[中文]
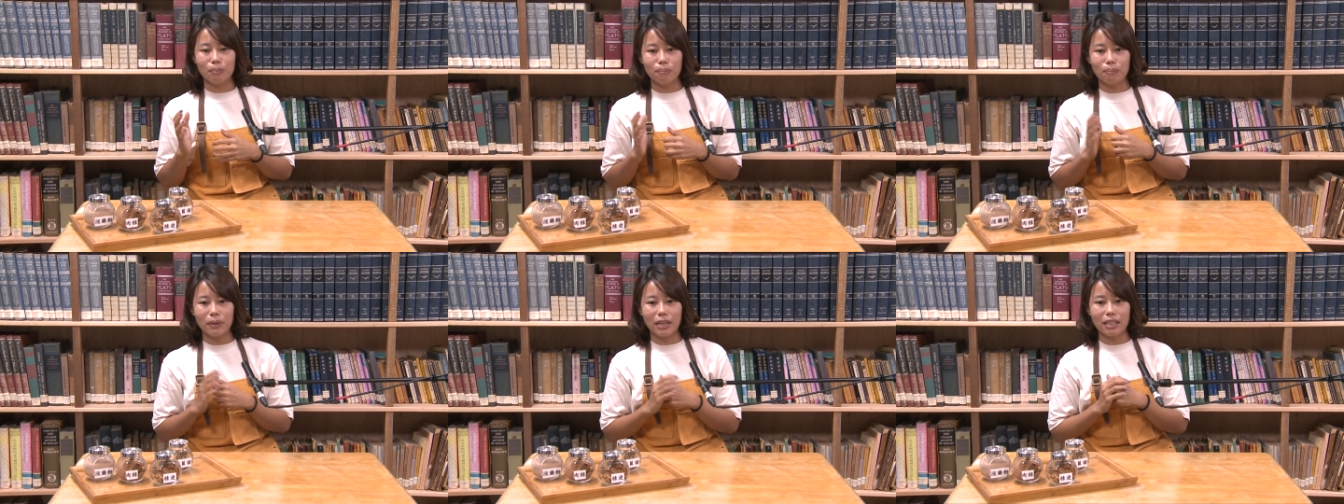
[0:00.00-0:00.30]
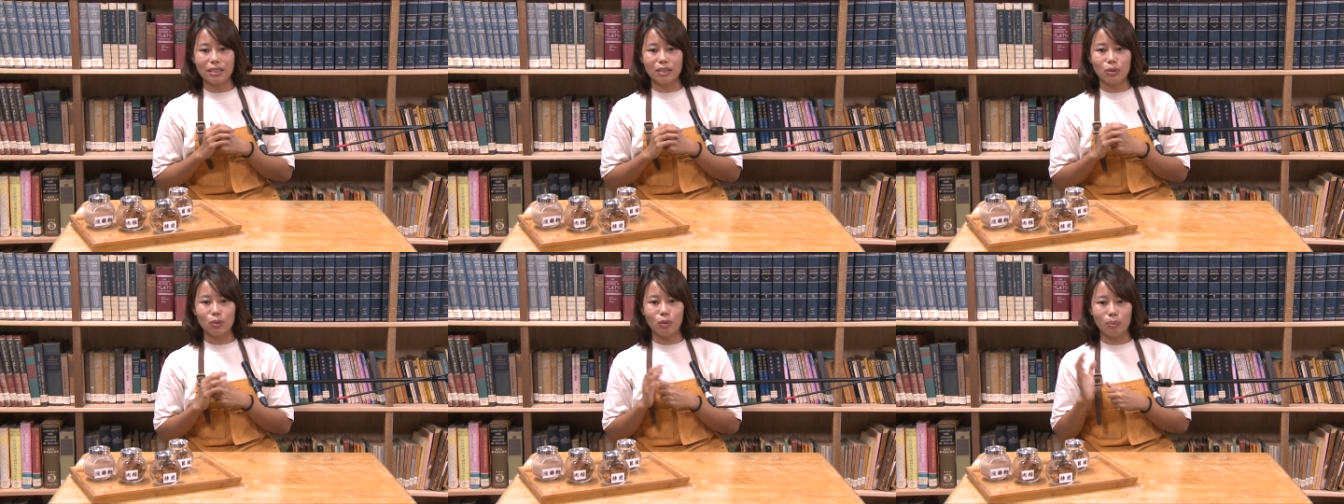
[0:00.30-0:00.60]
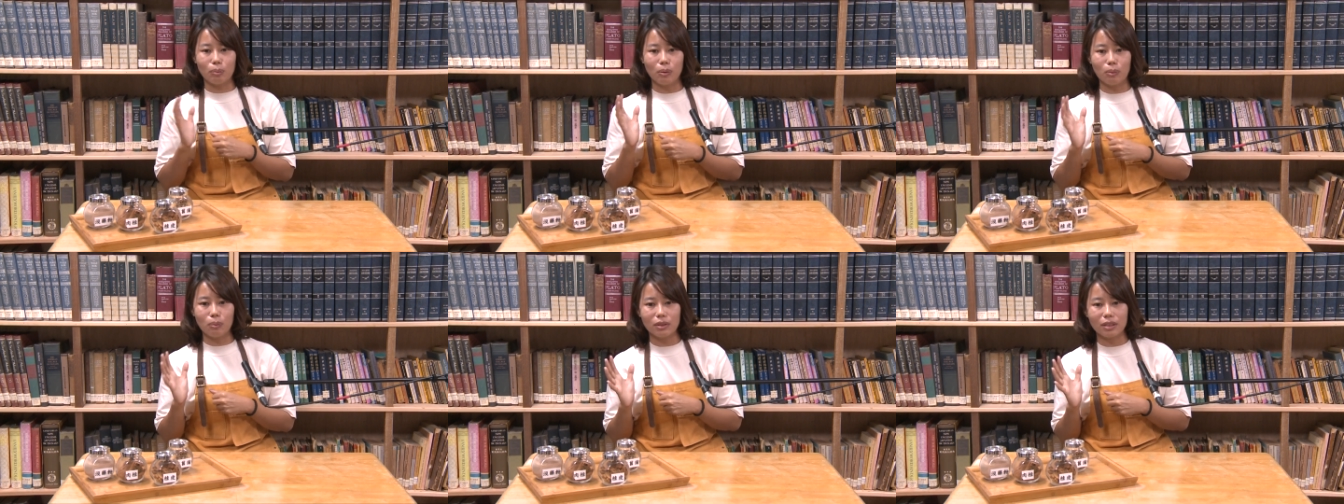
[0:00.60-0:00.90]
拍手，我
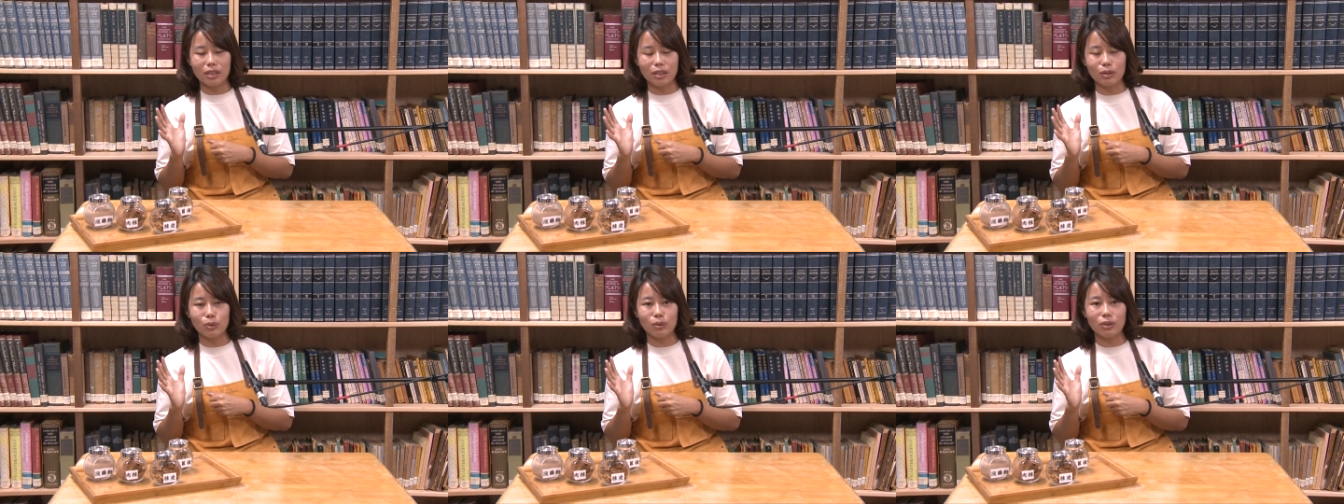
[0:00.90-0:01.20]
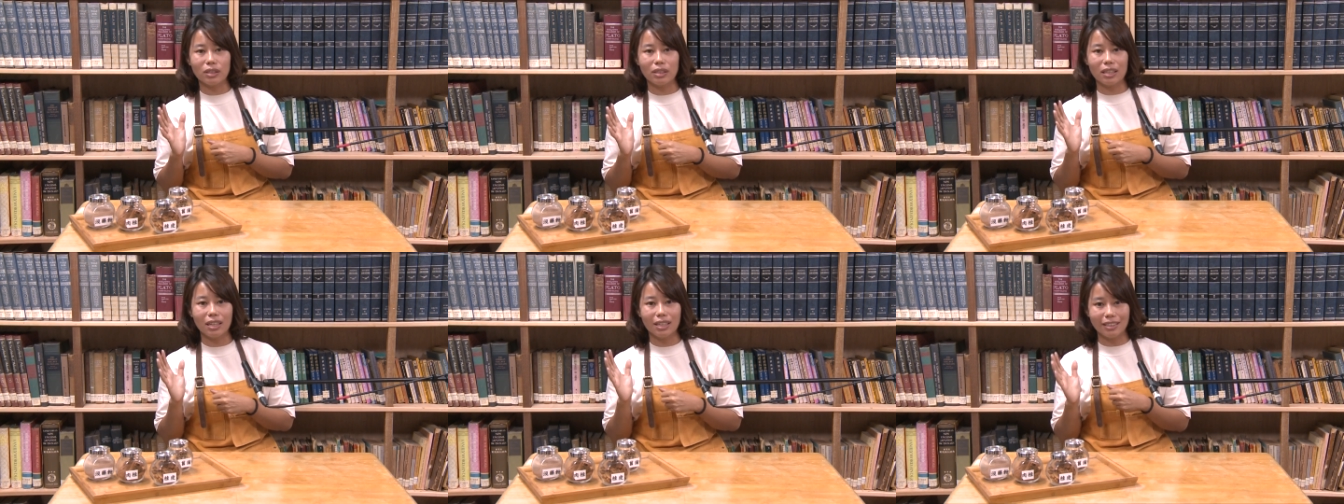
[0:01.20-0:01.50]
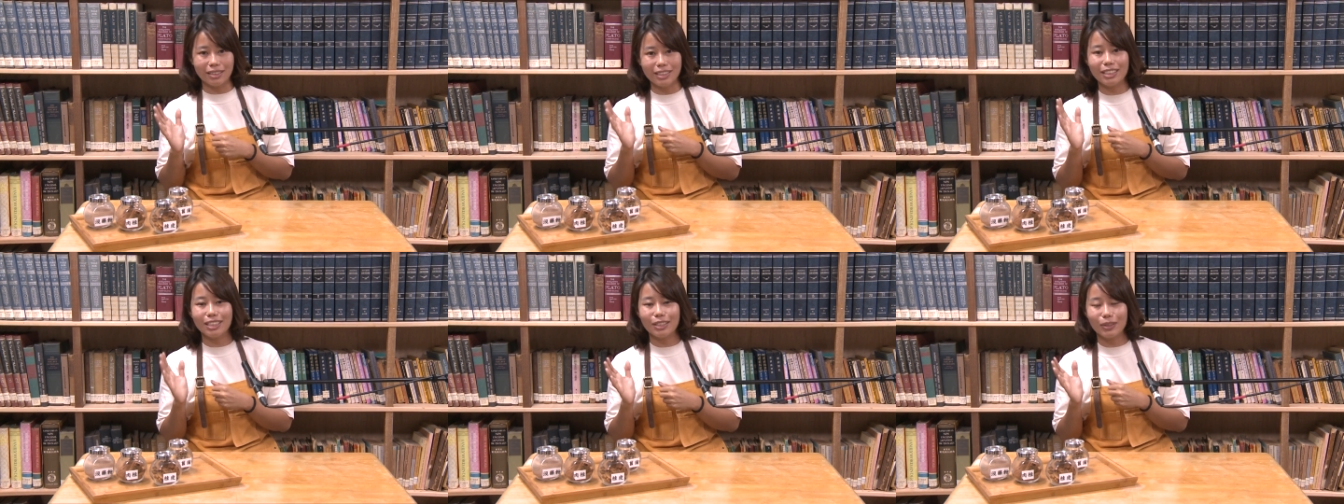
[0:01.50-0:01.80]
婆婆提出一个
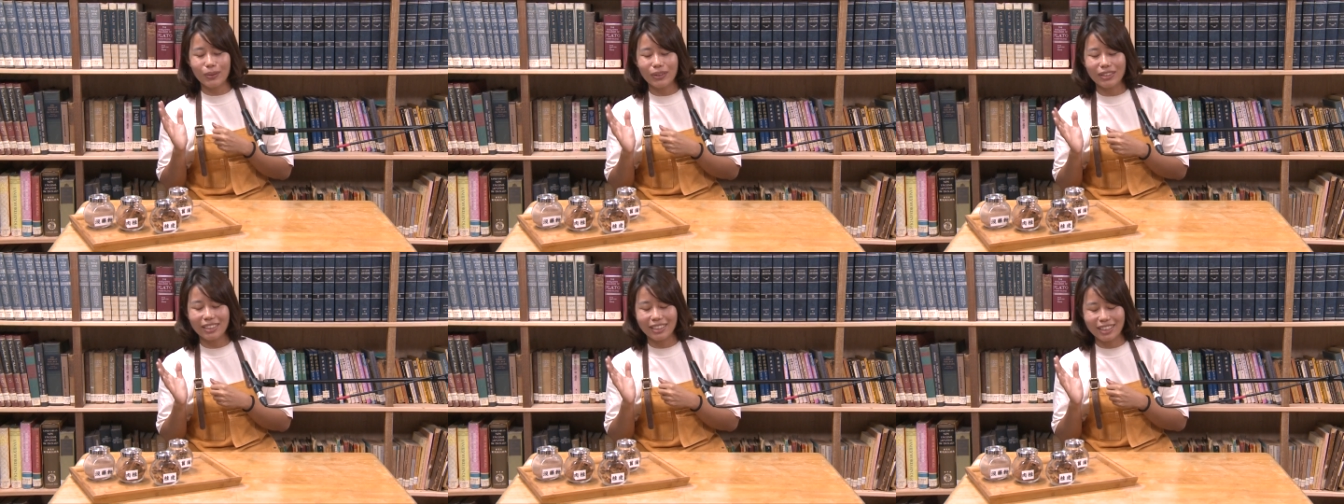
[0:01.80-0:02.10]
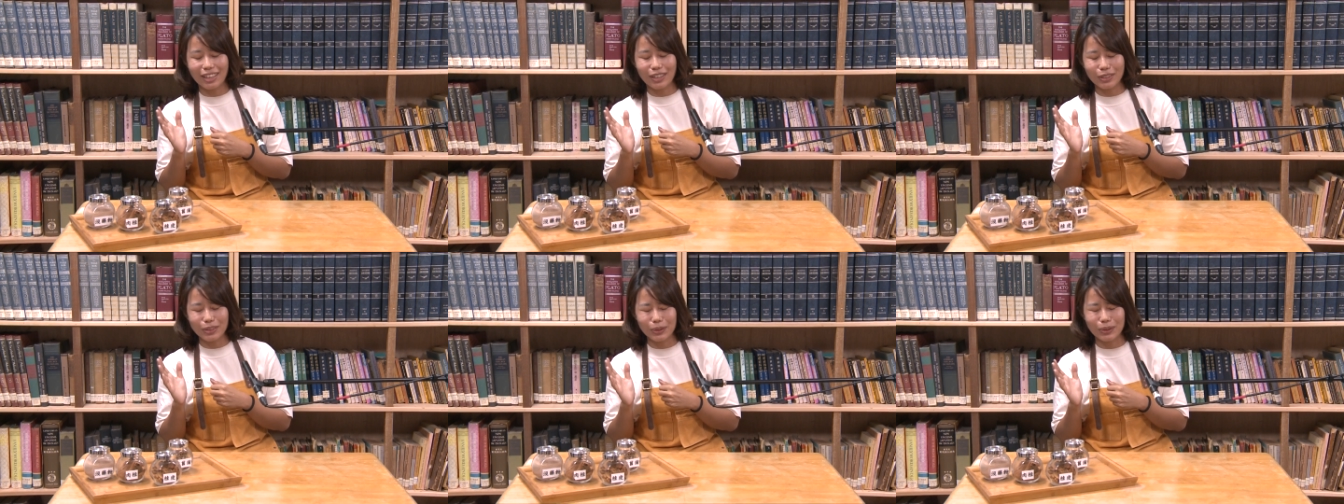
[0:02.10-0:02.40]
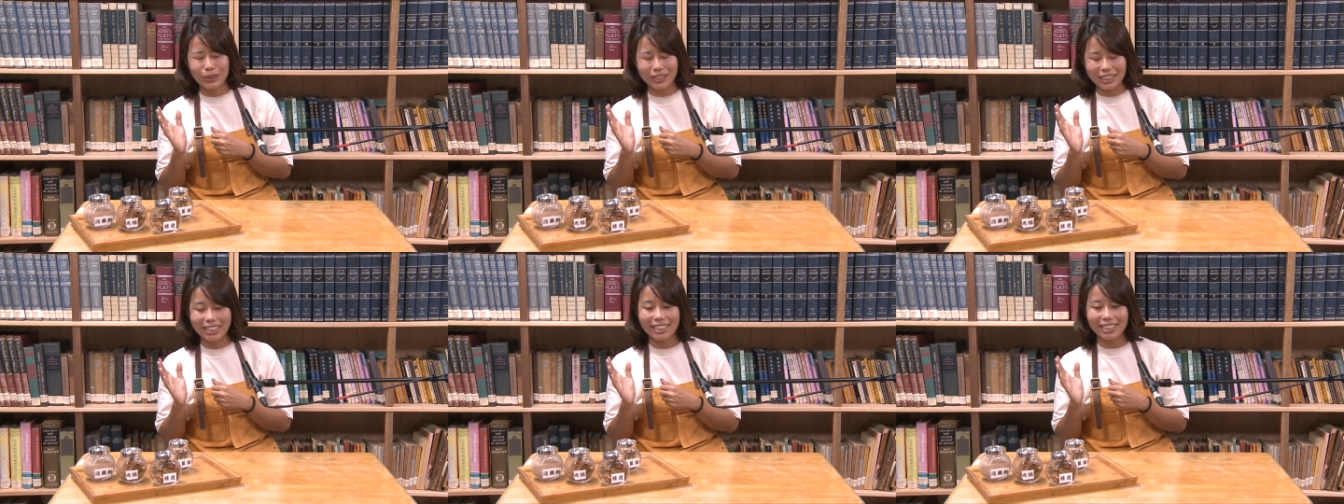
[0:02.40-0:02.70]
很奇怪的要求，
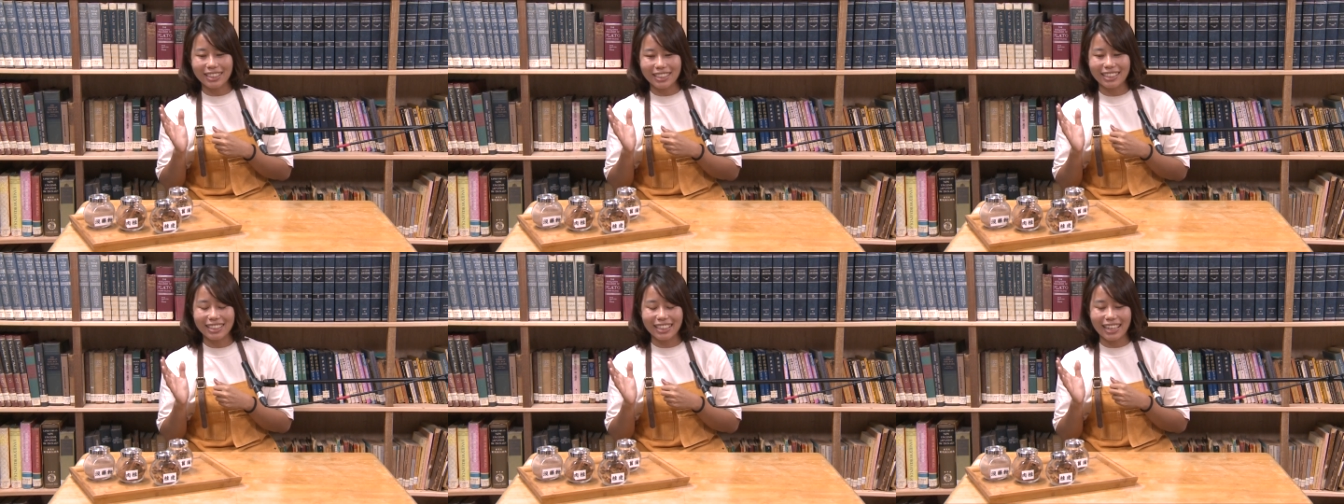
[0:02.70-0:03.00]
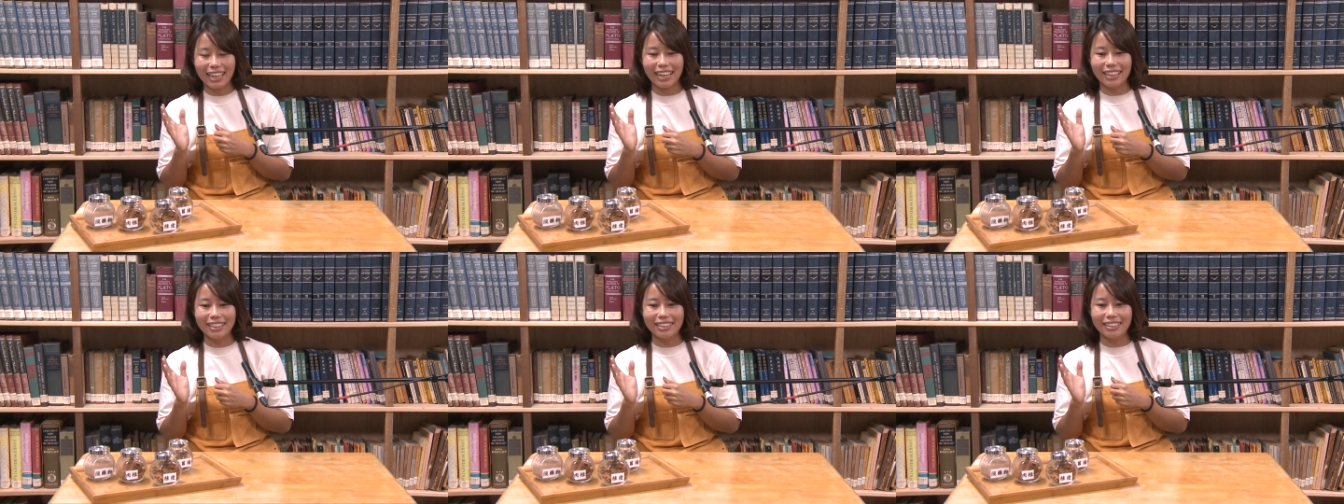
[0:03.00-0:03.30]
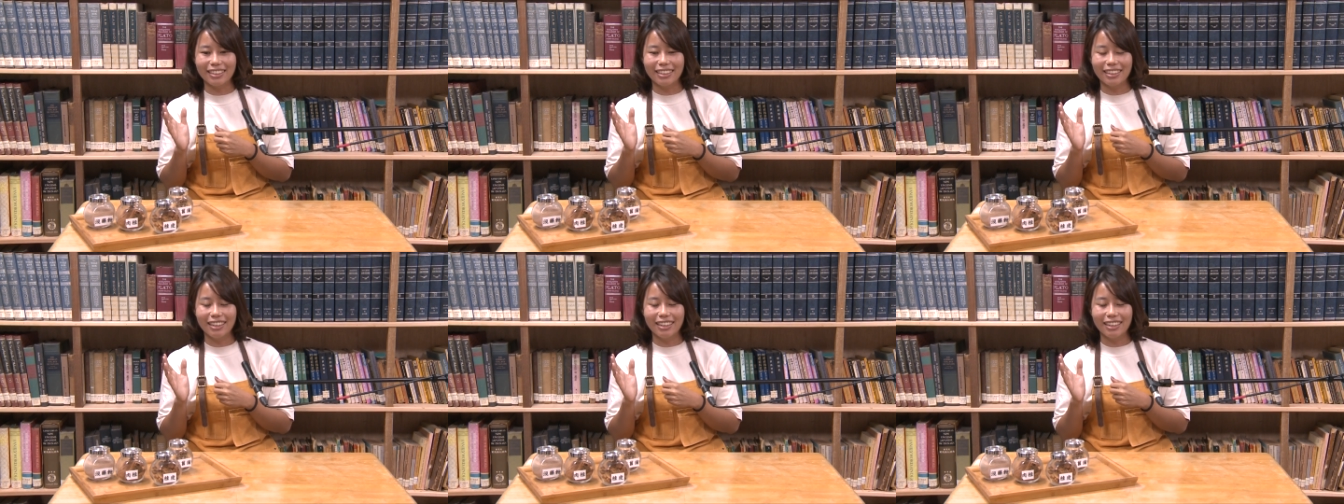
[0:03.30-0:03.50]
你听听看。